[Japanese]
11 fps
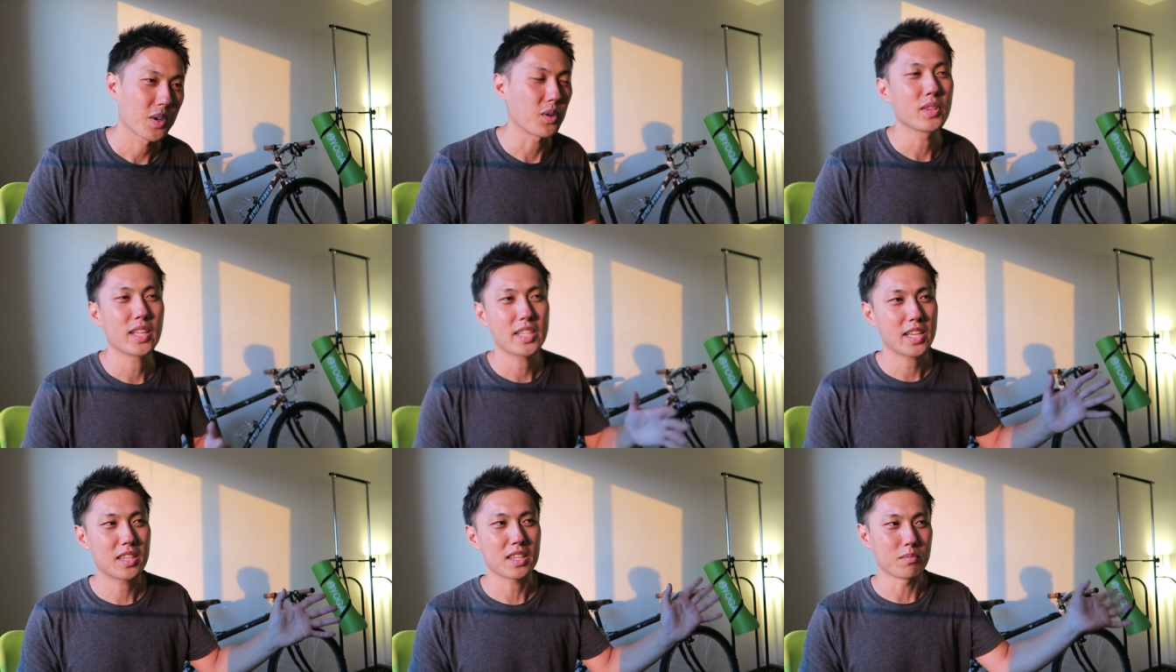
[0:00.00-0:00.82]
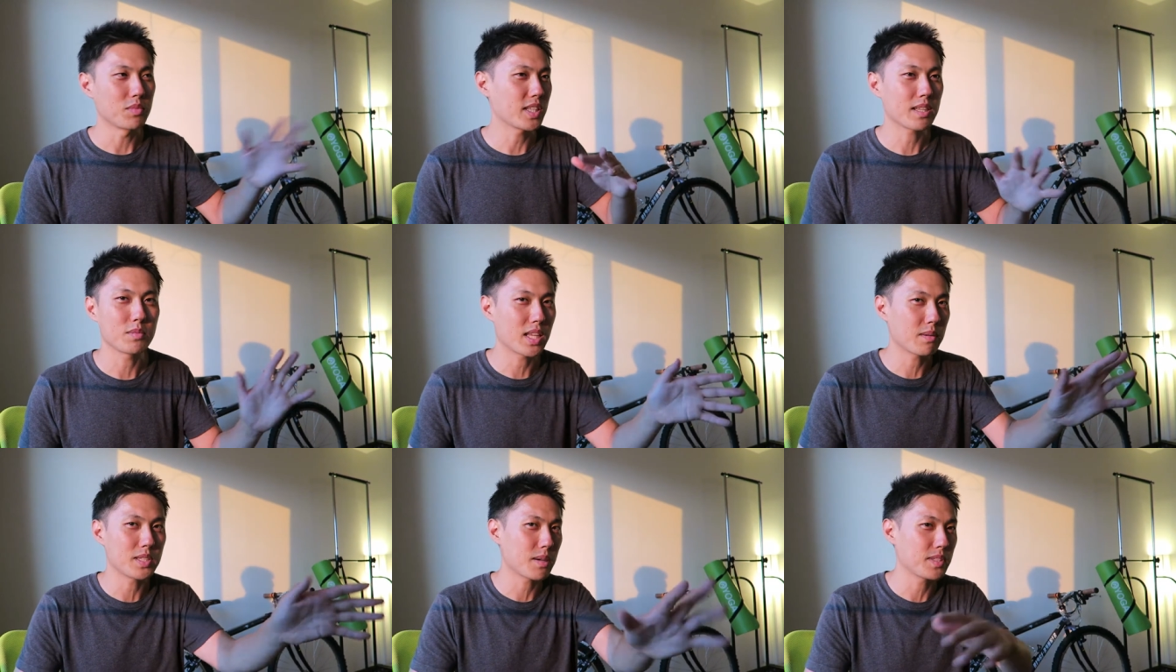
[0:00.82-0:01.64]
こんなにやって無駄無
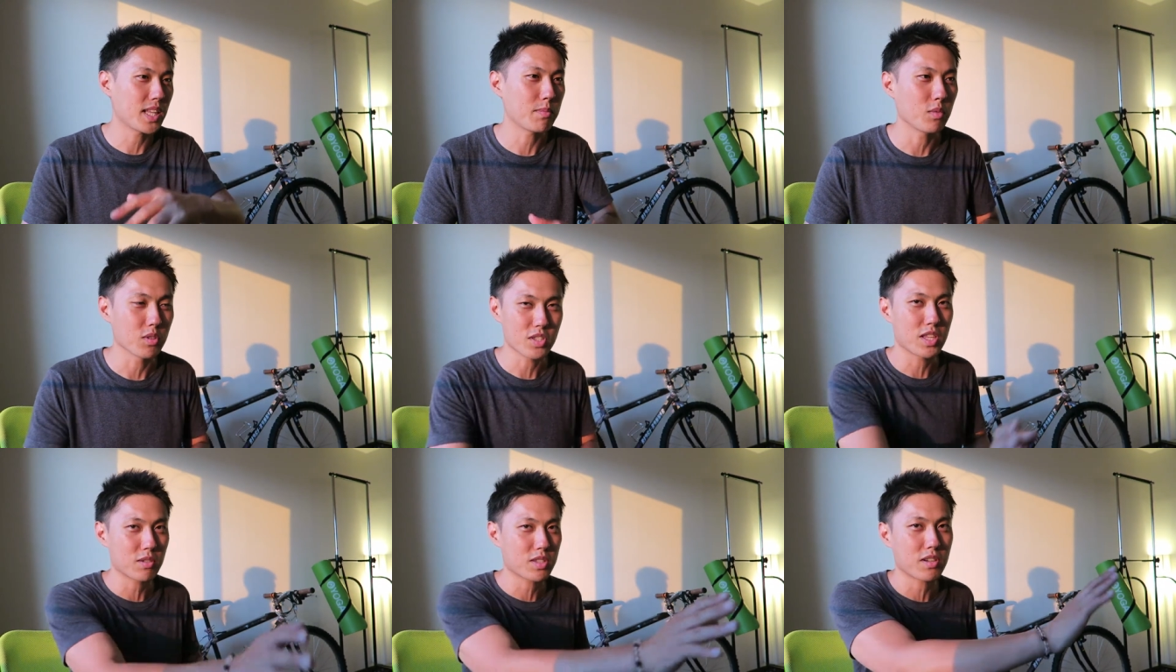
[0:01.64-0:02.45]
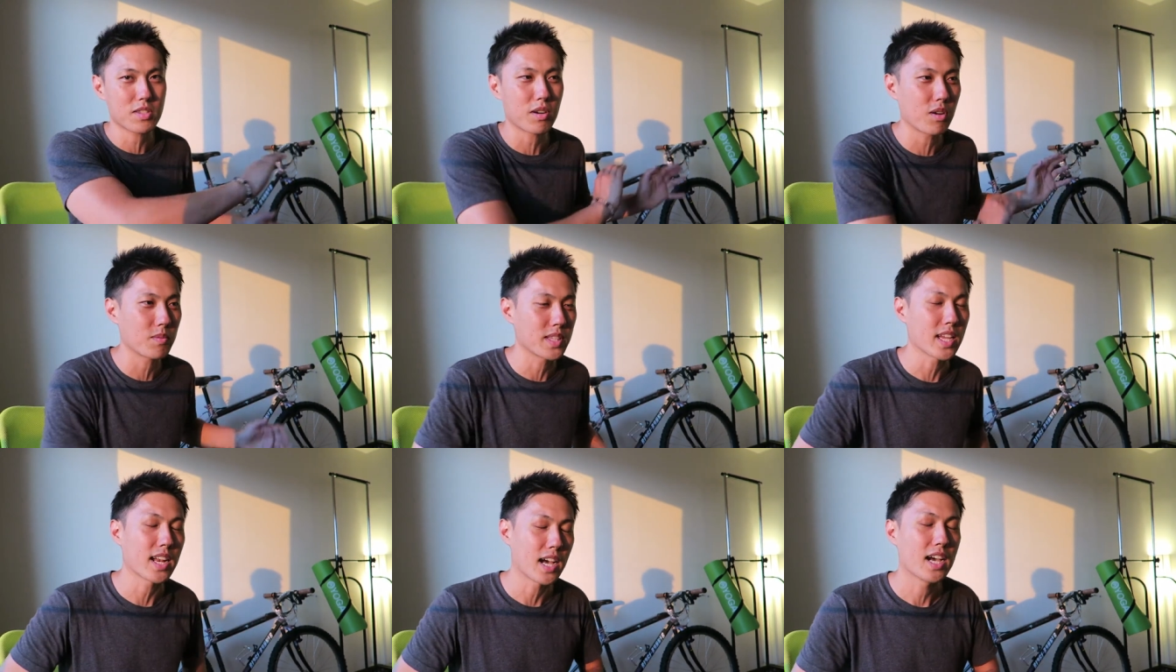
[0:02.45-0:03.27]
駄無駄無駄もう捨てろ捨てろ捨てろみ
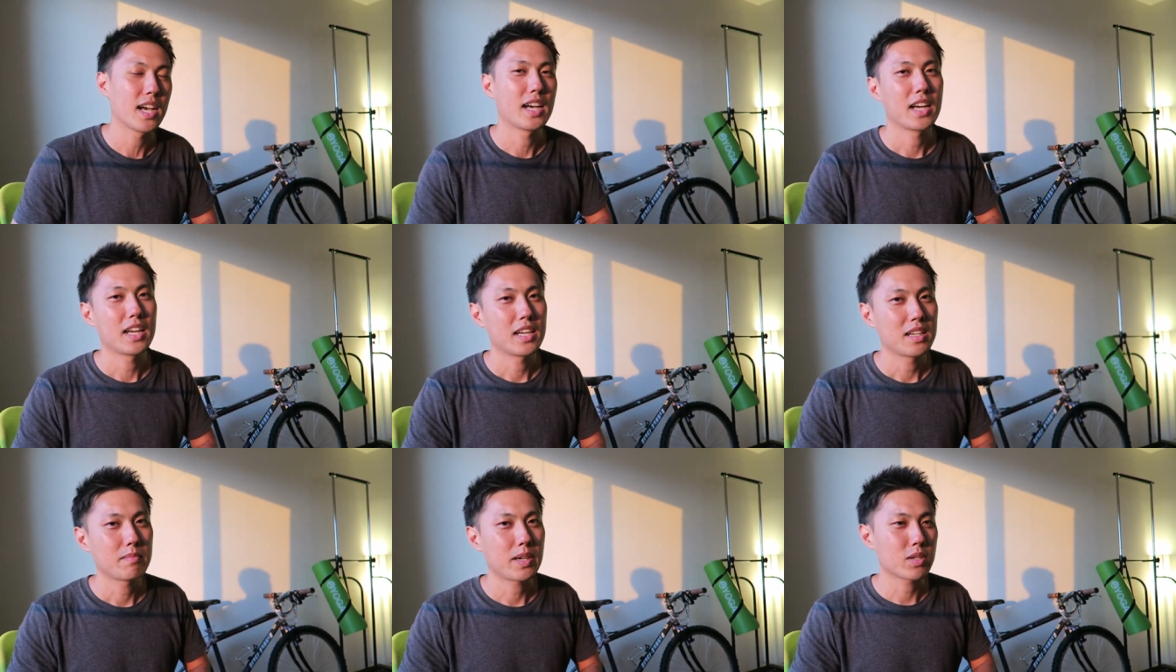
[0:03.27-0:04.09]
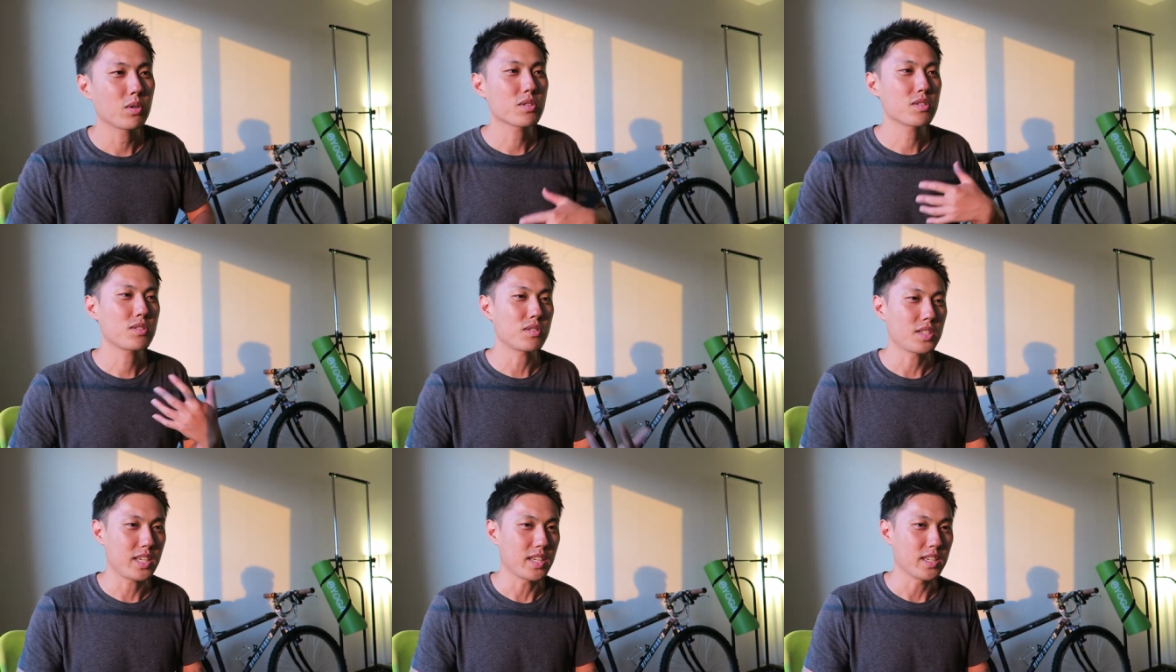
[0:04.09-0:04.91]
たいなまあ要する
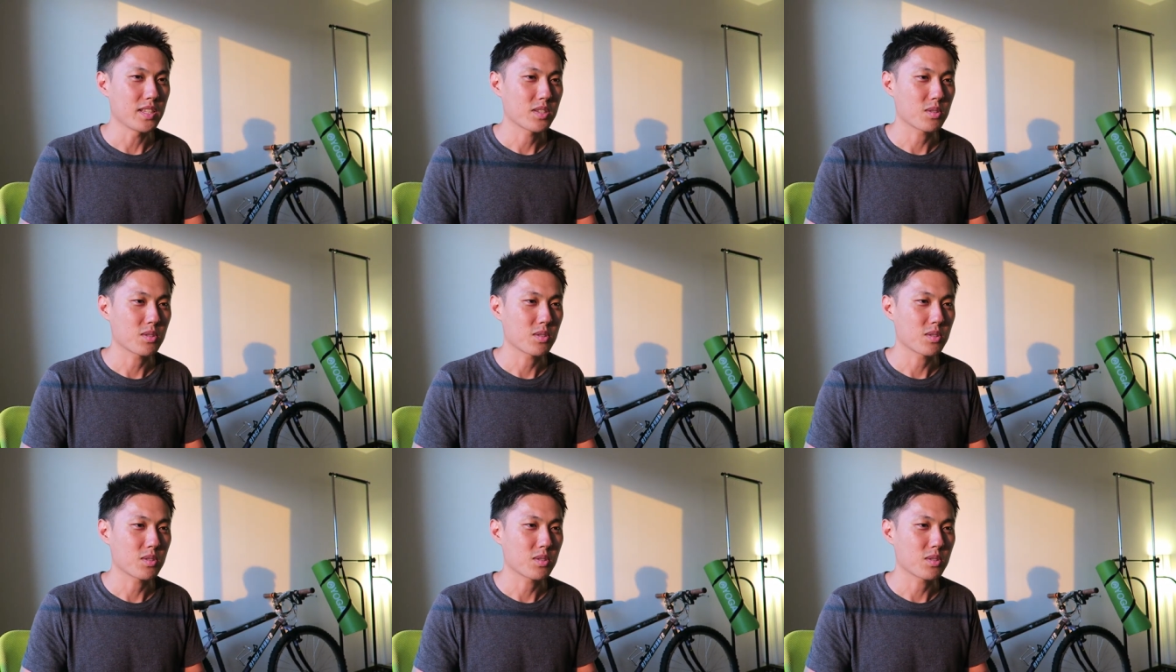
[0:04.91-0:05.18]
に